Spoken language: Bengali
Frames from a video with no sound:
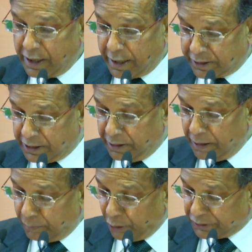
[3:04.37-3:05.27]
একটি
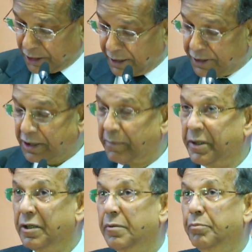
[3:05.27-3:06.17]
পন্থা হিসাবে
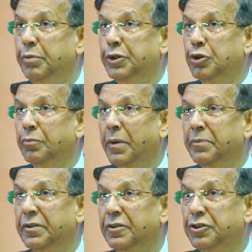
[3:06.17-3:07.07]

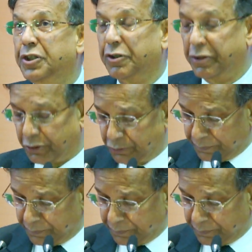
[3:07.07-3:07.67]
বিশ্বব্যাপী স্বীকৃত